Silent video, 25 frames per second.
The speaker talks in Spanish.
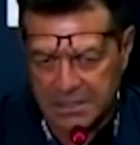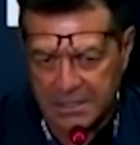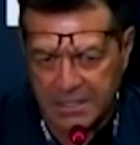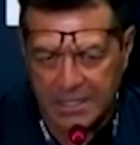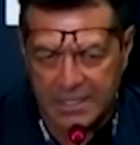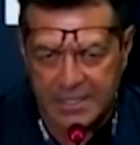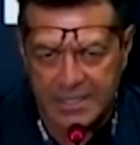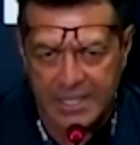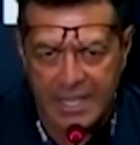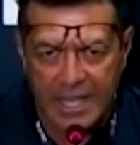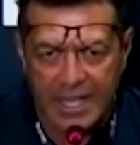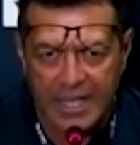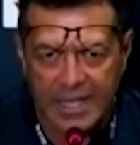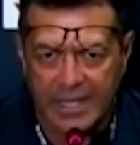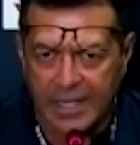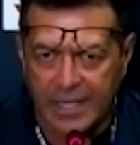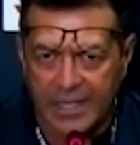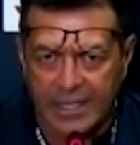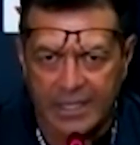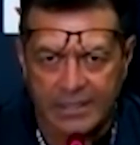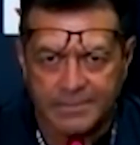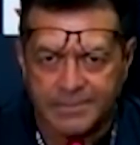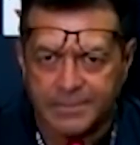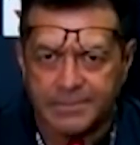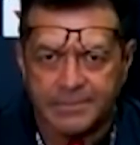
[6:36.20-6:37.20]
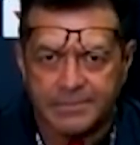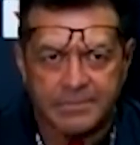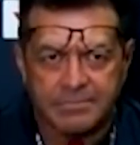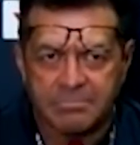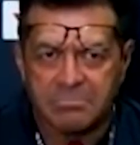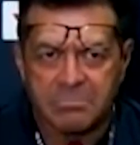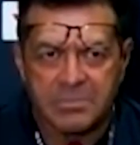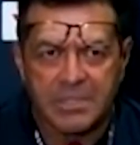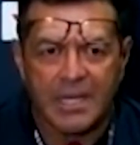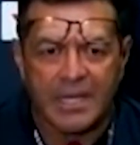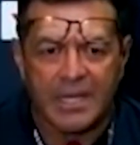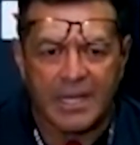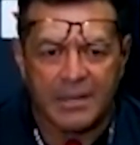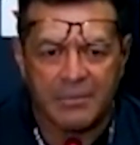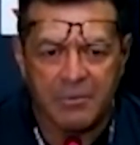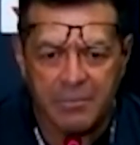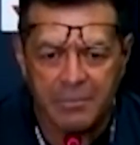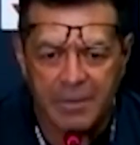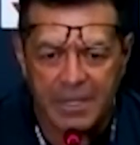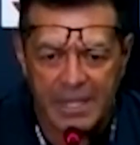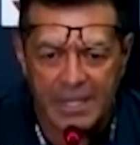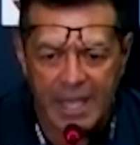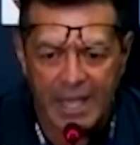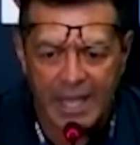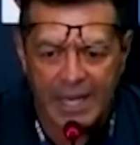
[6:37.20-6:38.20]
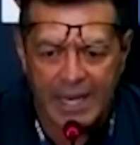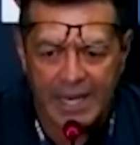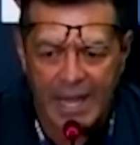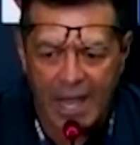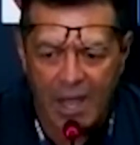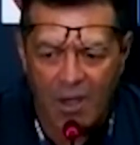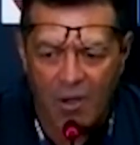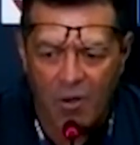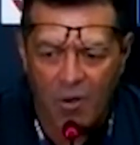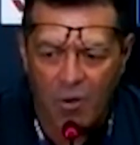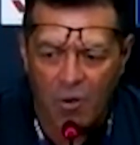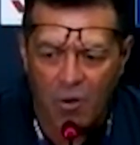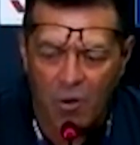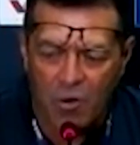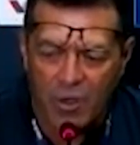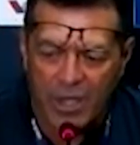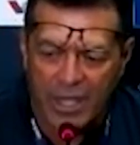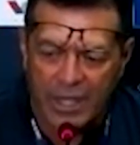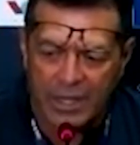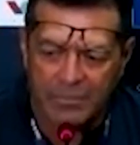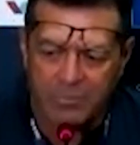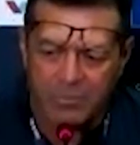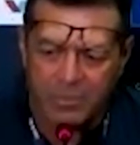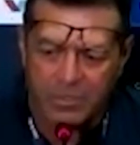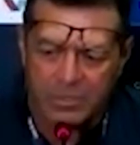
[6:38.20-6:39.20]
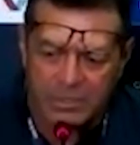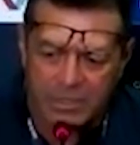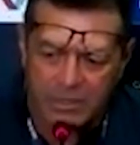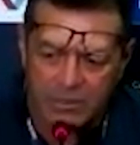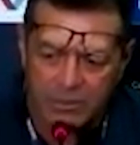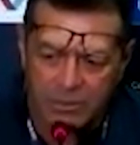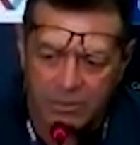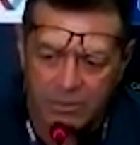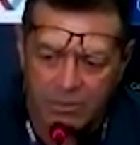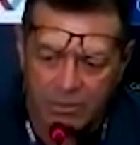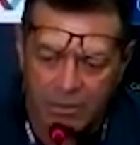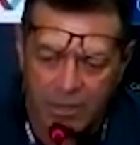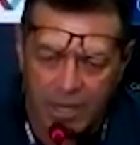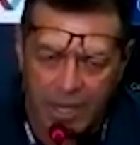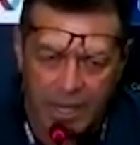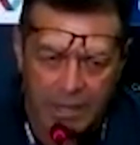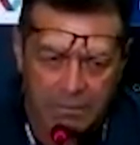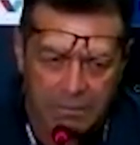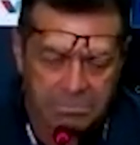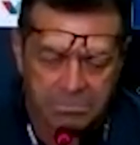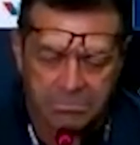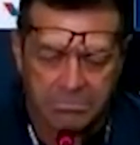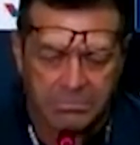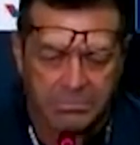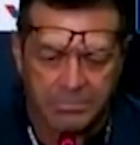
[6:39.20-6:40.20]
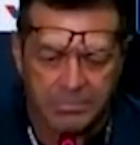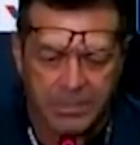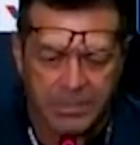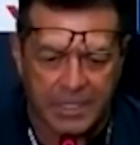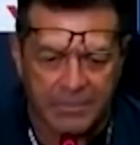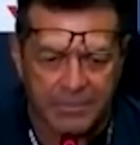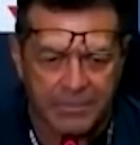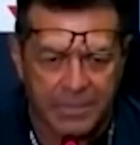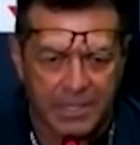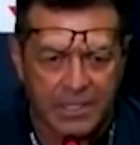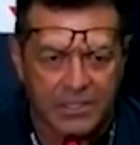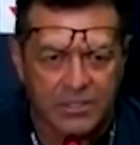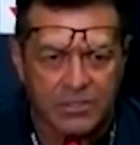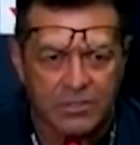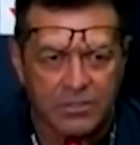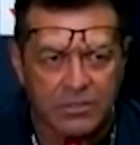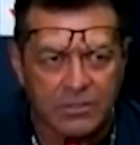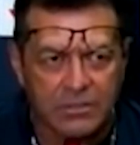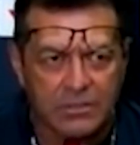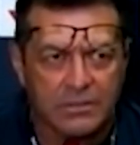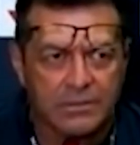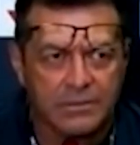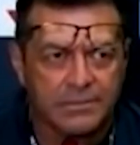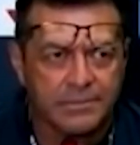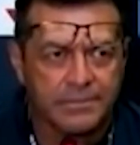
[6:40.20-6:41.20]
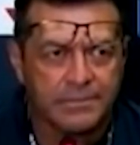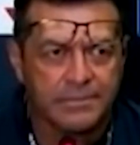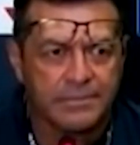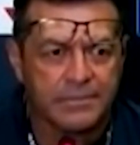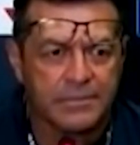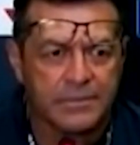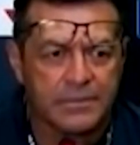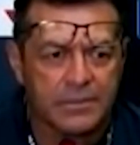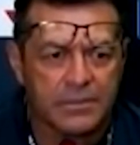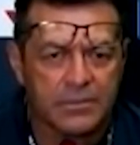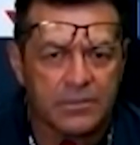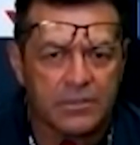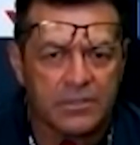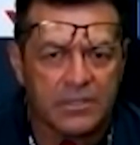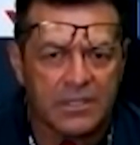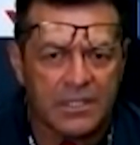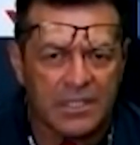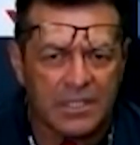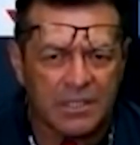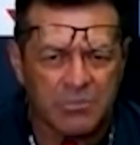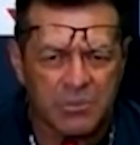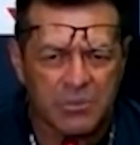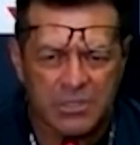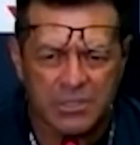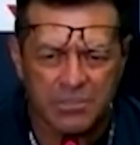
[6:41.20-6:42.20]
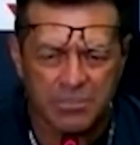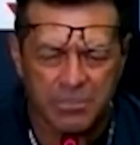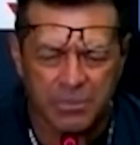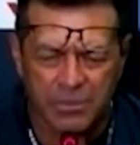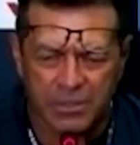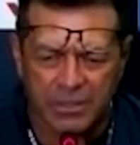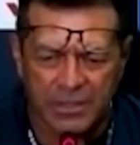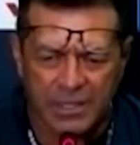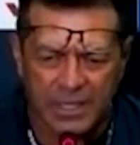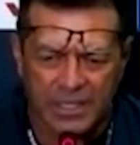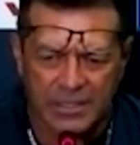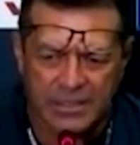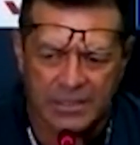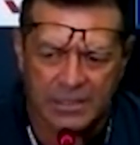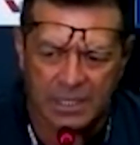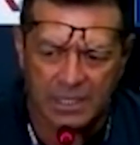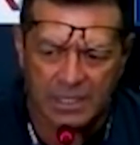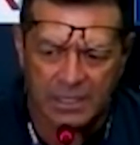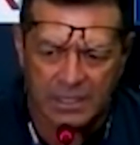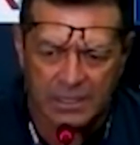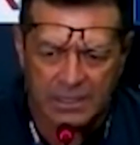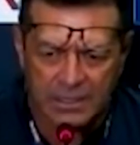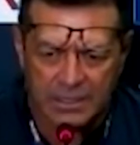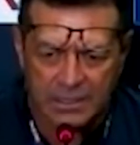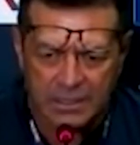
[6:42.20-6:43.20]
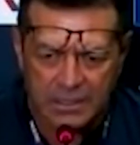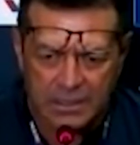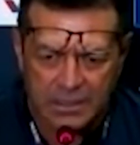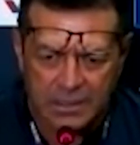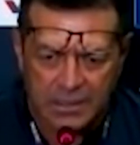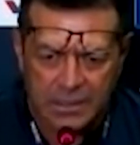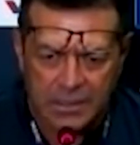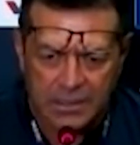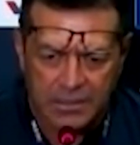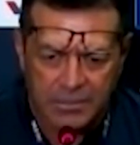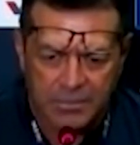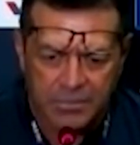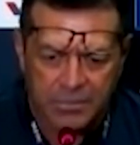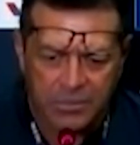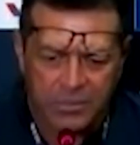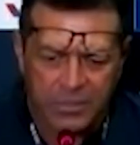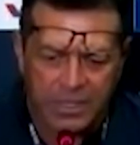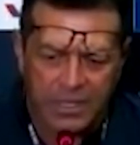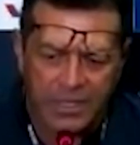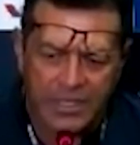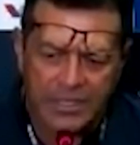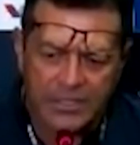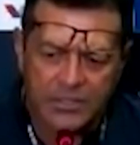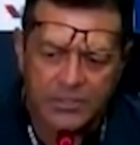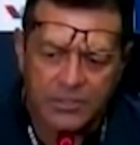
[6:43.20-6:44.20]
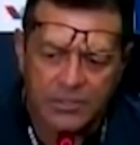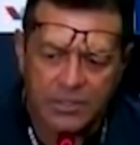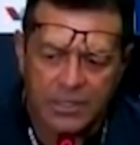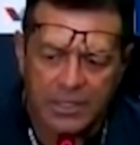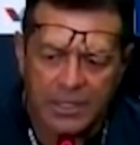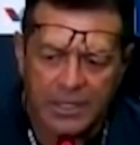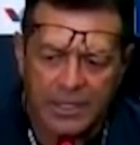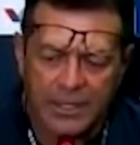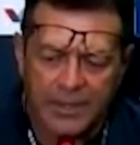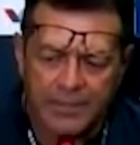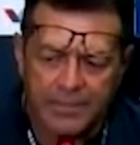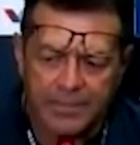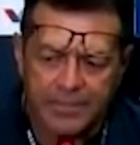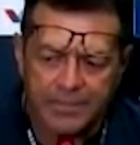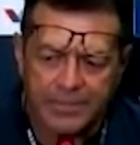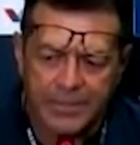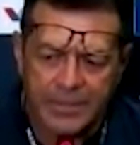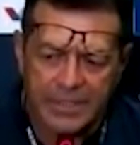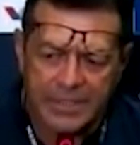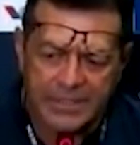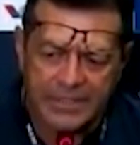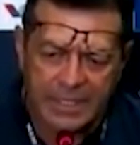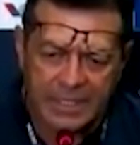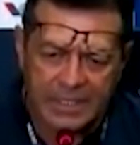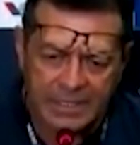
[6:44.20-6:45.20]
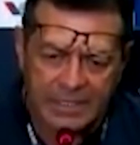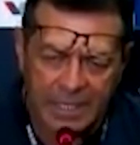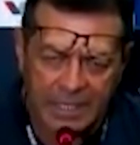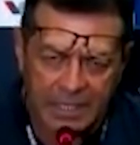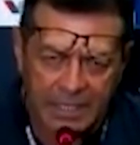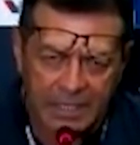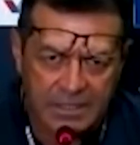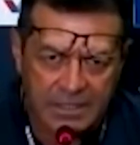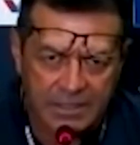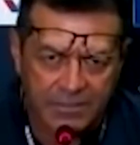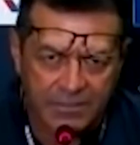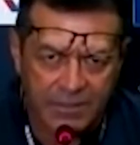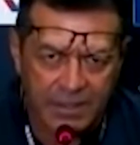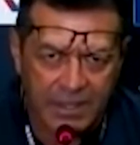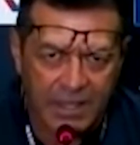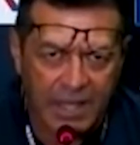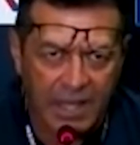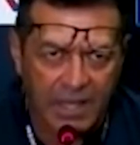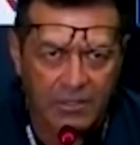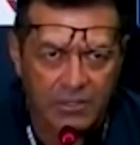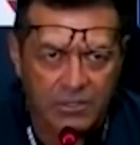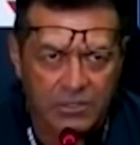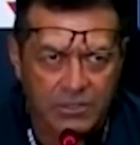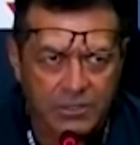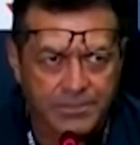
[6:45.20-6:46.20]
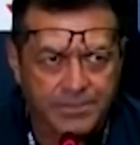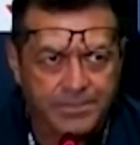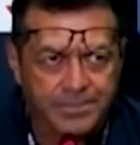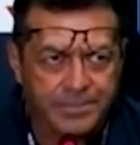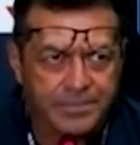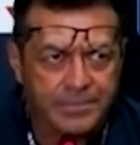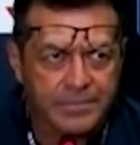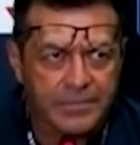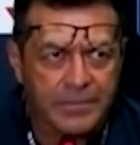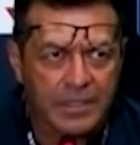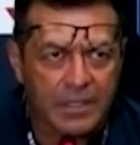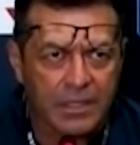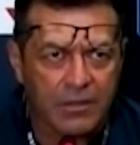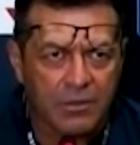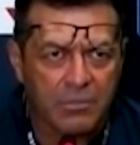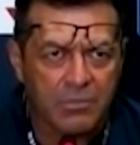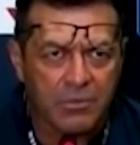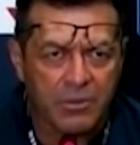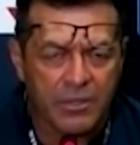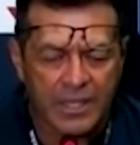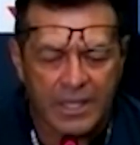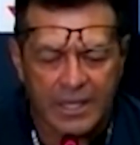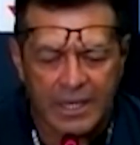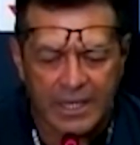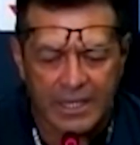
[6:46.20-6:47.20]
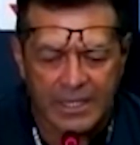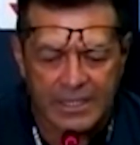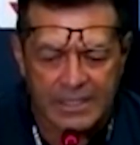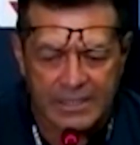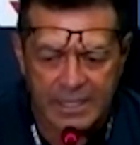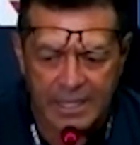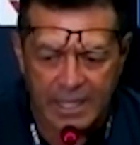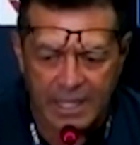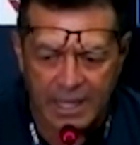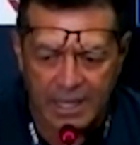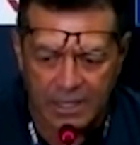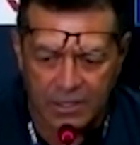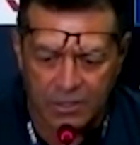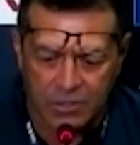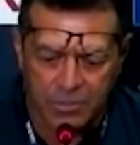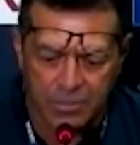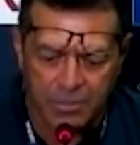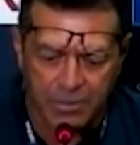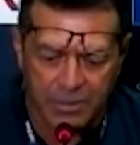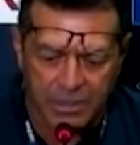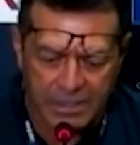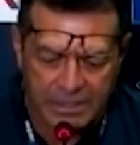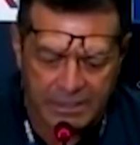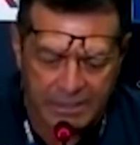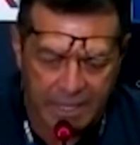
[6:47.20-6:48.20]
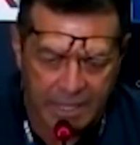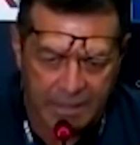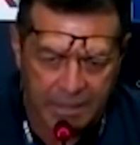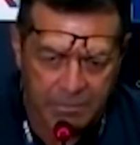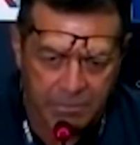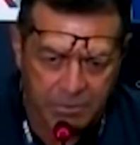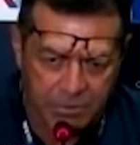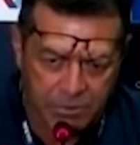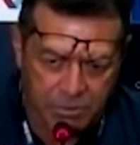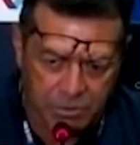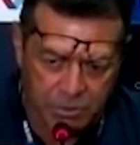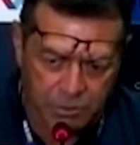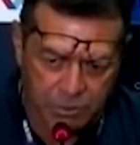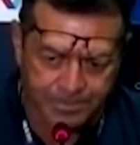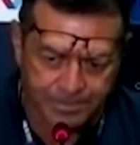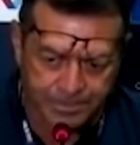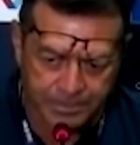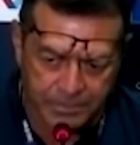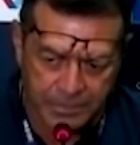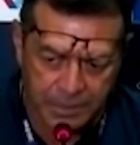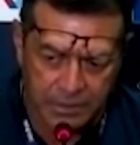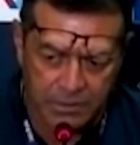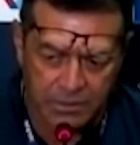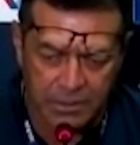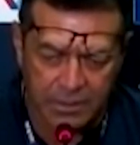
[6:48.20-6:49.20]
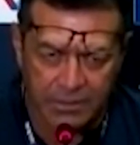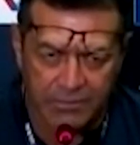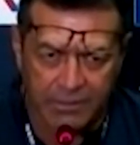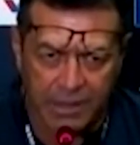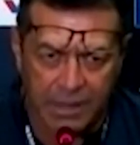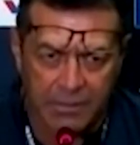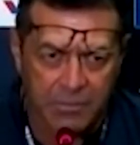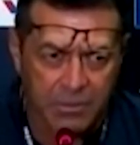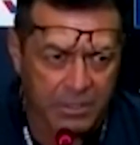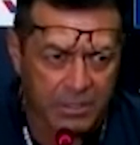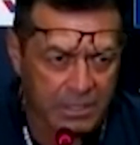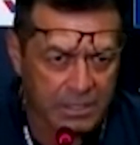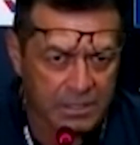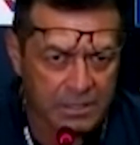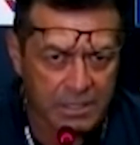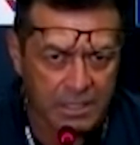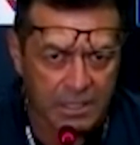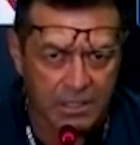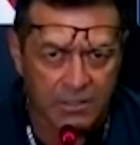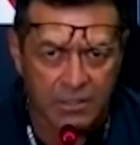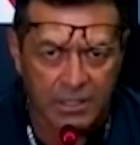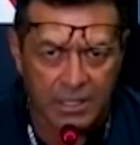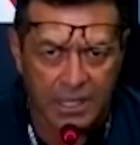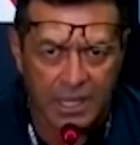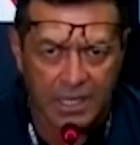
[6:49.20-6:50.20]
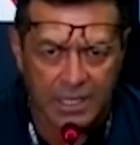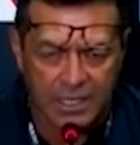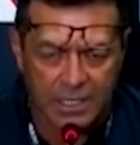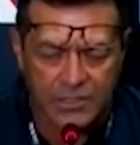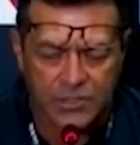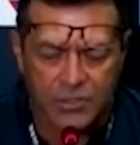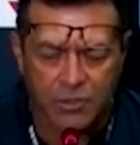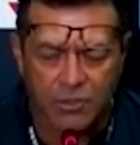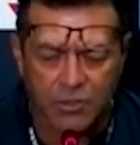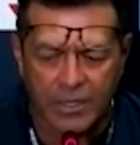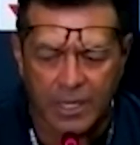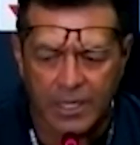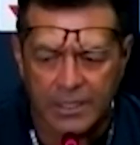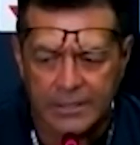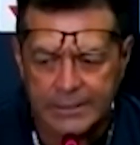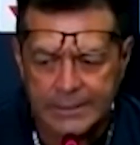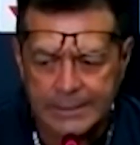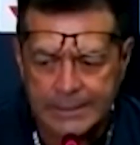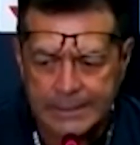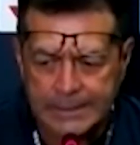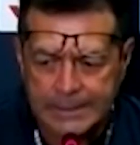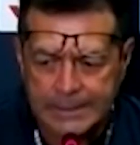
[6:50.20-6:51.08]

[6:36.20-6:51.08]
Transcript: Ya sea que ganemos mañana o quedemos en segundo lugar, para mí eso no tiene mucha importancia porque el hecho de estar ya clasificados, como quiera que sea el grupo que estamos y donde vamos, que es, creo que es Arizona,